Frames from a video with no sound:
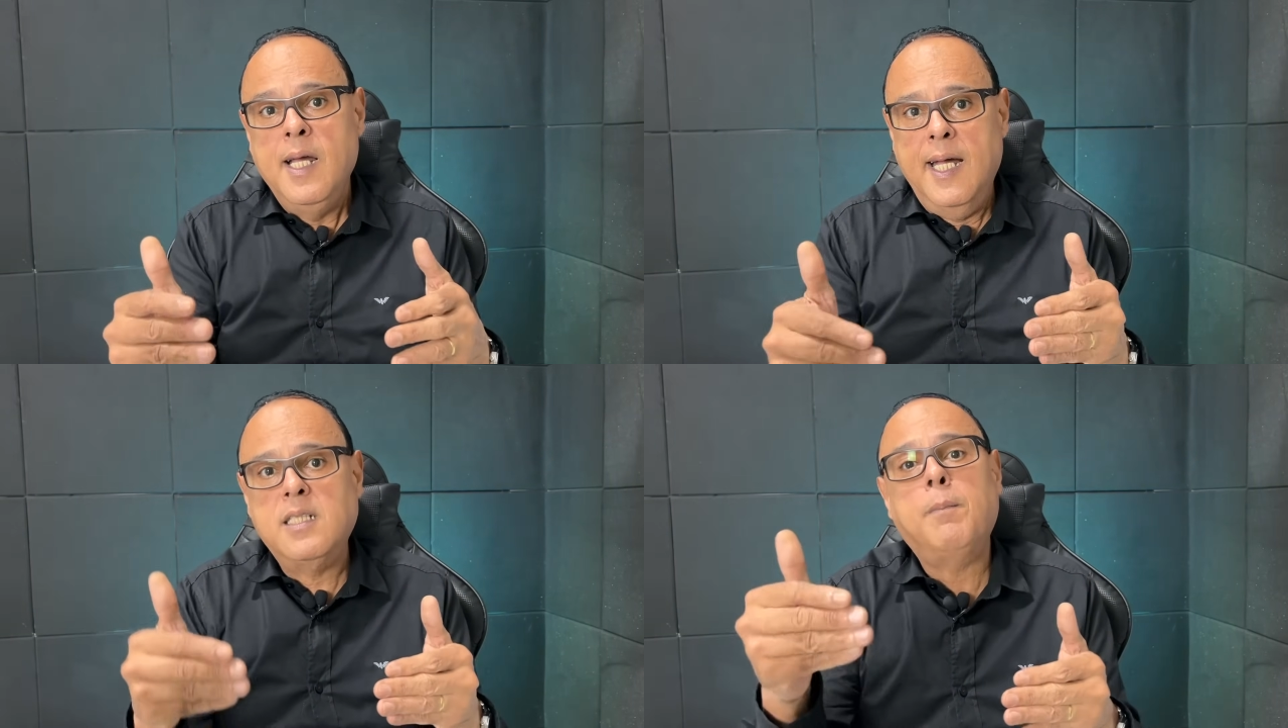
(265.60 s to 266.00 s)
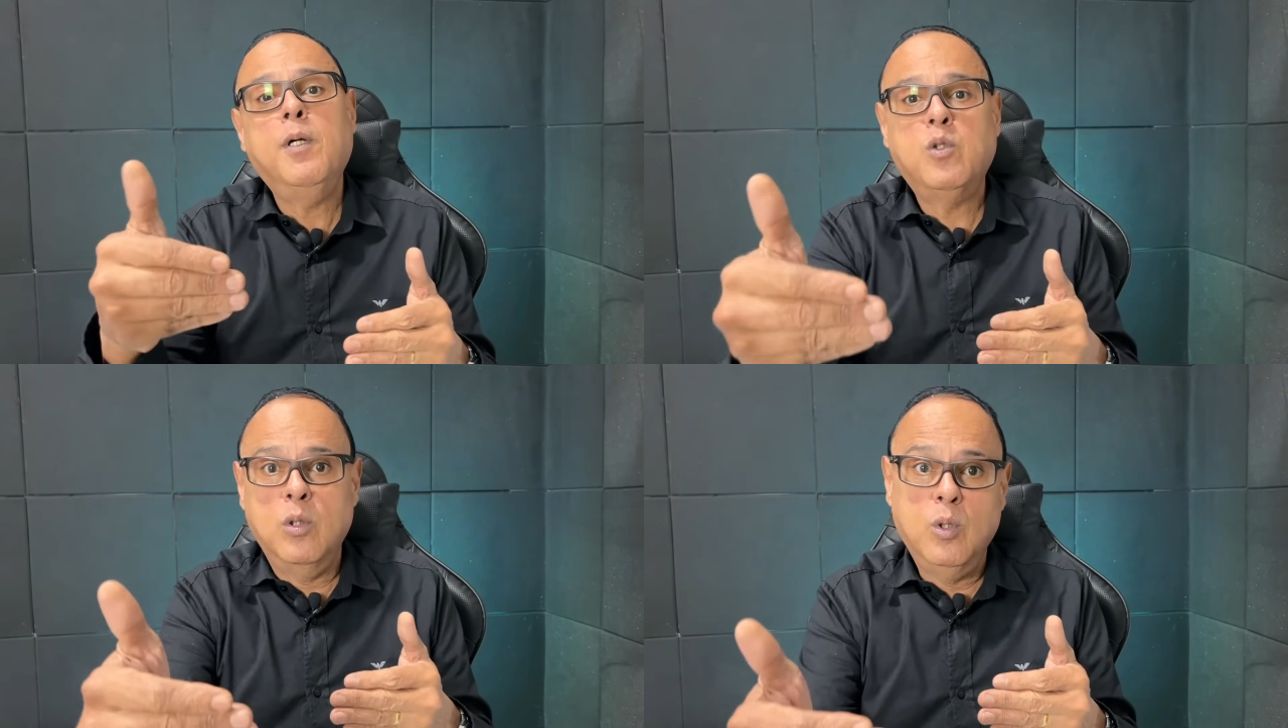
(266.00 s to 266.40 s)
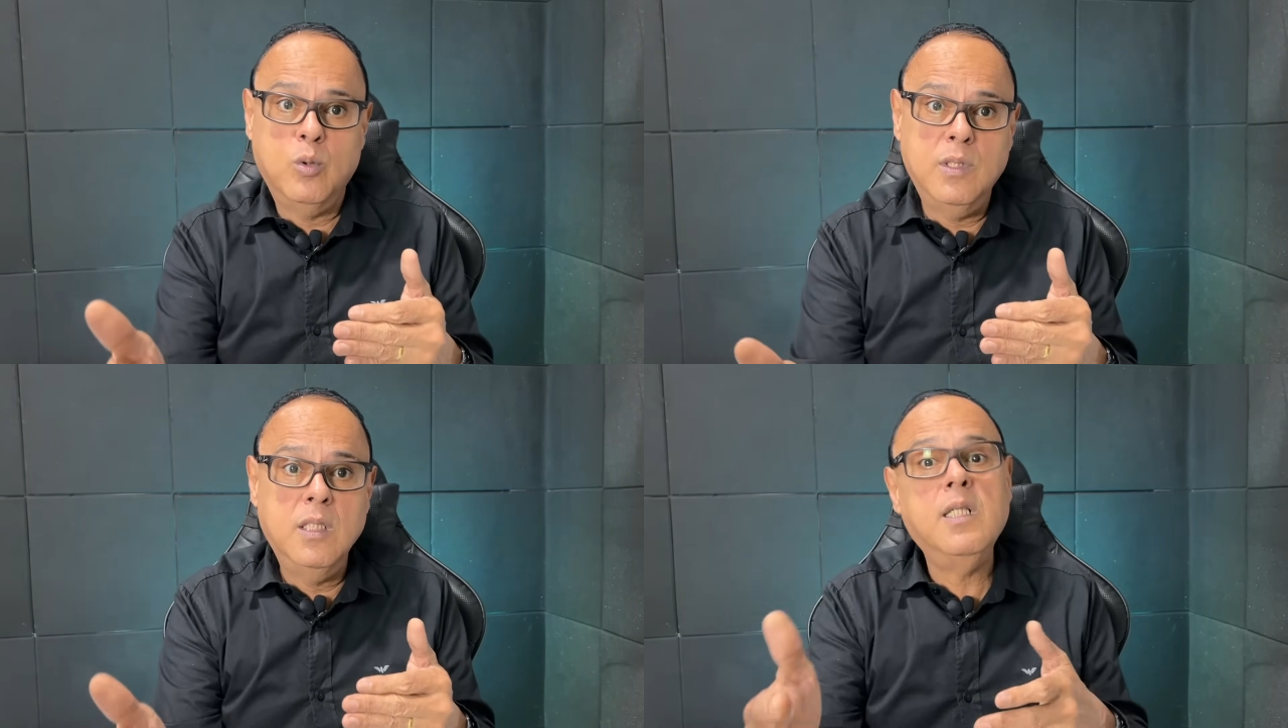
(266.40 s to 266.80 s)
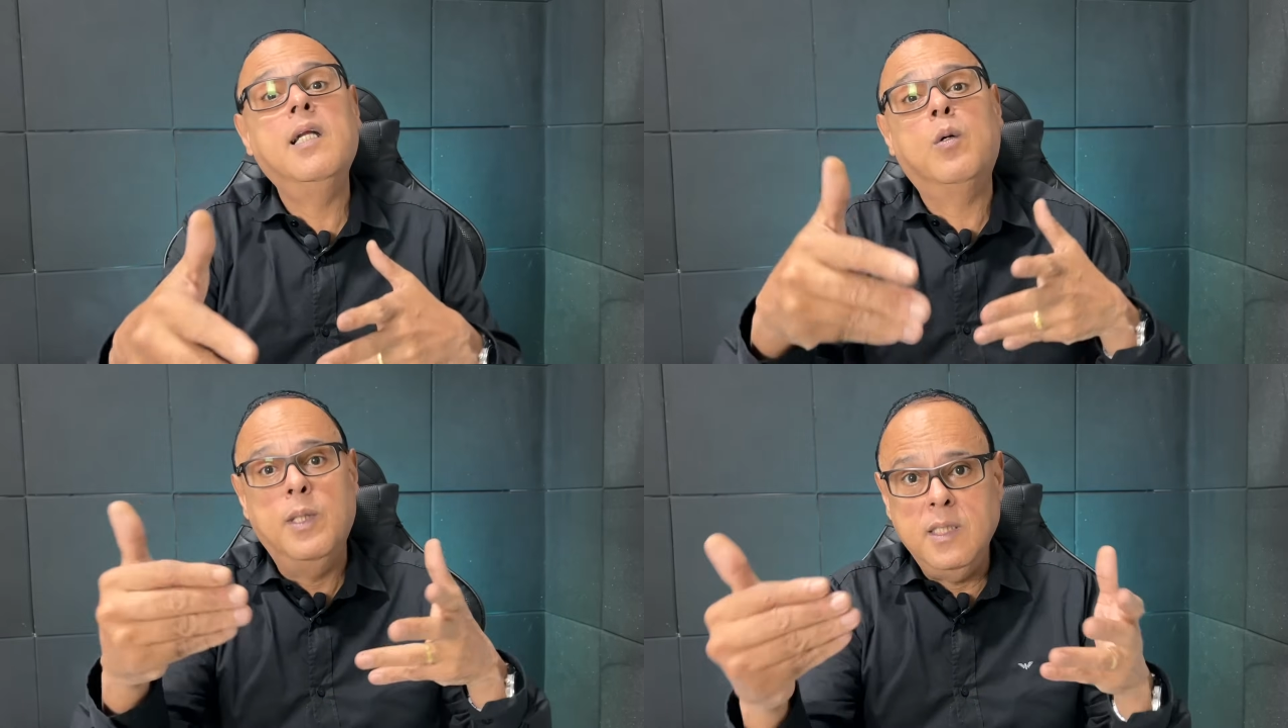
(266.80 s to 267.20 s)
Essa pessoa que eu estou citando
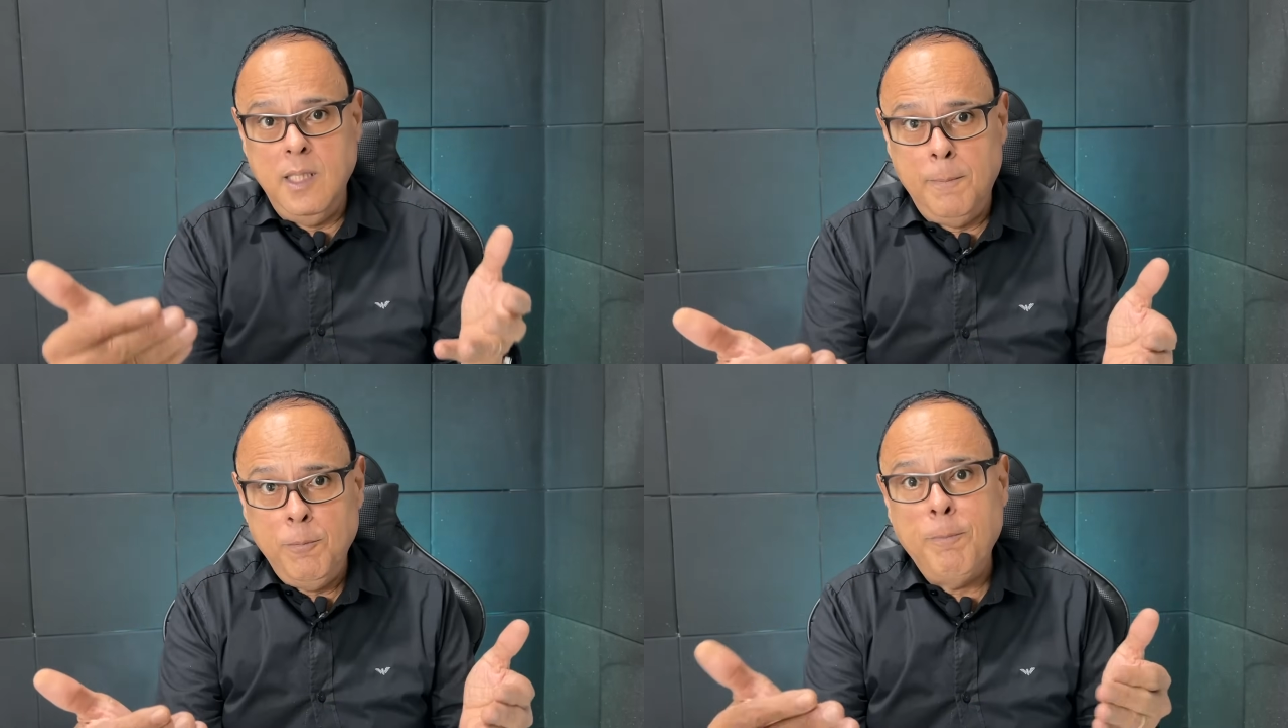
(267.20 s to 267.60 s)
é um exemplo